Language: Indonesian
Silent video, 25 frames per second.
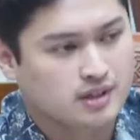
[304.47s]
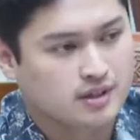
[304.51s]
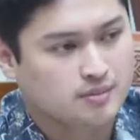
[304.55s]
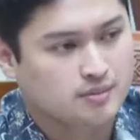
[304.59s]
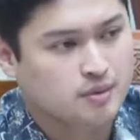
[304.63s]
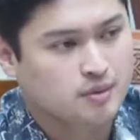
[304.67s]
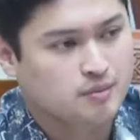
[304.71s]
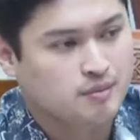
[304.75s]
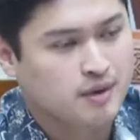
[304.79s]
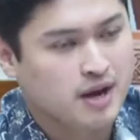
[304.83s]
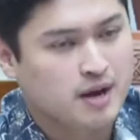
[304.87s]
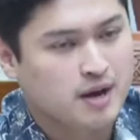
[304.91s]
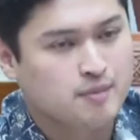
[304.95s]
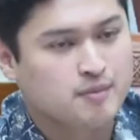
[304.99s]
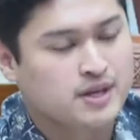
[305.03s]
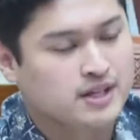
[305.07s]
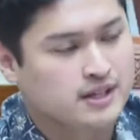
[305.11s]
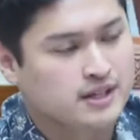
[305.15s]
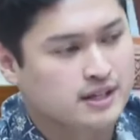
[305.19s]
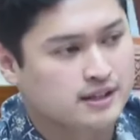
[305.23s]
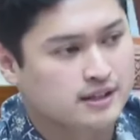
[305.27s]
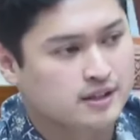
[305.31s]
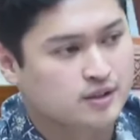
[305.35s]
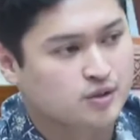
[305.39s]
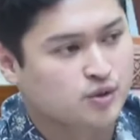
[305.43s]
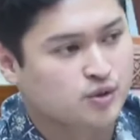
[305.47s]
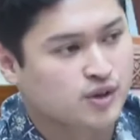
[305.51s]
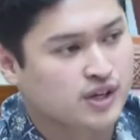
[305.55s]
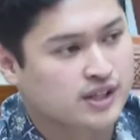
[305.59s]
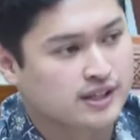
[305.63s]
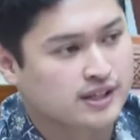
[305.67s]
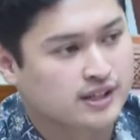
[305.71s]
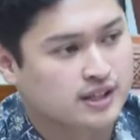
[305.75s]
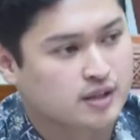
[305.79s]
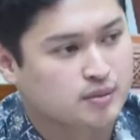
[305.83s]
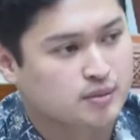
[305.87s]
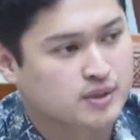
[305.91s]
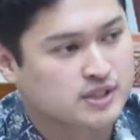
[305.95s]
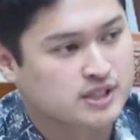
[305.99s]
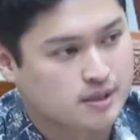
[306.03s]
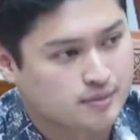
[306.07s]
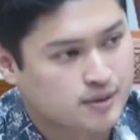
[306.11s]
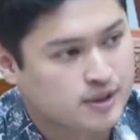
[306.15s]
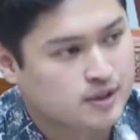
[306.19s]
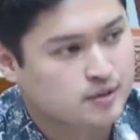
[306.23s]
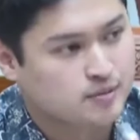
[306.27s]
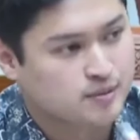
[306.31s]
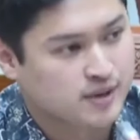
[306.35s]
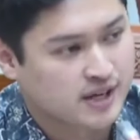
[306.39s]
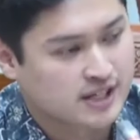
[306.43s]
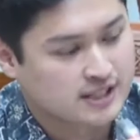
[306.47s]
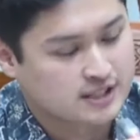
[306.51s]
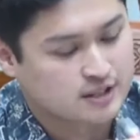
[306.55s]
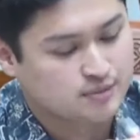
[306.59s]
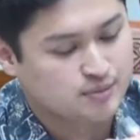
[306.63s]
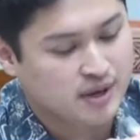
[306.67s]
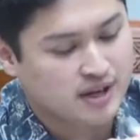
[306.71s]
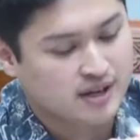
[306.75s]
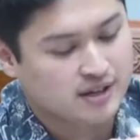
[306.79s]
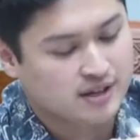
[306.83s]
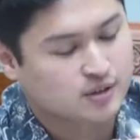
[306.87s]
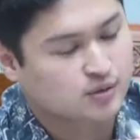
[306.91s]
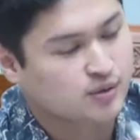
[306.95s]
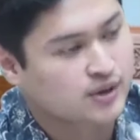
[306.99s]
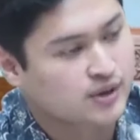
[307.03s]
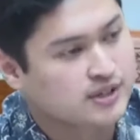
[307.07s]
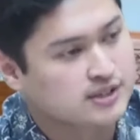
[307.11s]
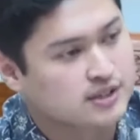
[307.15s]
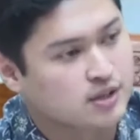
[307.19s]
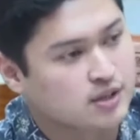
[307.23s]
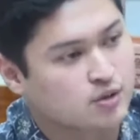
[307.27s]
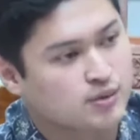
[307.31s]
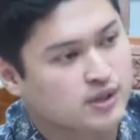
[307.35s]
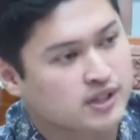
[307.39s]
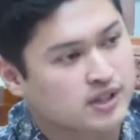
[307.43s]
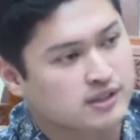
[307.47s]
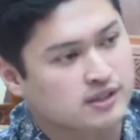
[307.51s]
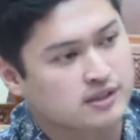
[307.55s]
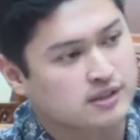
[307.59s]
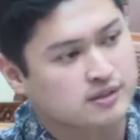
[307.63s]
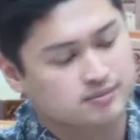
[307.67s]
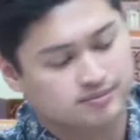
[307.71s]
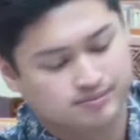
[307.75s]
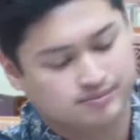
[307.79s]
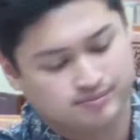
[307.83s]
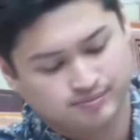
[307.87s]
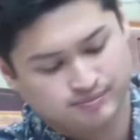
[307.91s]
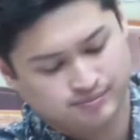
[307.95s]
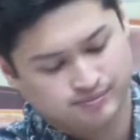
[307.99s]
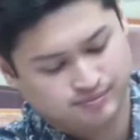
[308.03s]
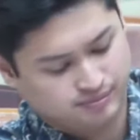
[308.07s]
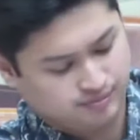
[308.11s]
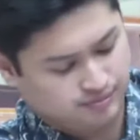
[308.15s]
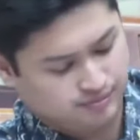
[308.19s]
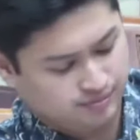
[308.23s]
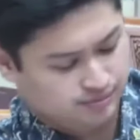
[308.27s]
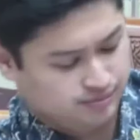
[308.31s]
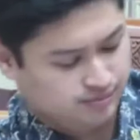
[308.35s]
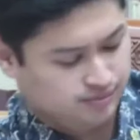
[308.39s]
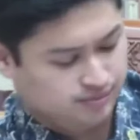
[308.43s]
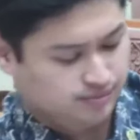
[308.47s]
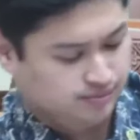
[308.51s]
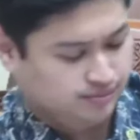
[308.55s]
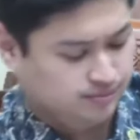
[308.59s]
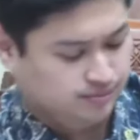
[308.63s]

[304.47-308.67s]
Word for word: uh, pemahaman dan renungan kita bersama. Terima kasih Pak Ketua yang saya hormati. Terima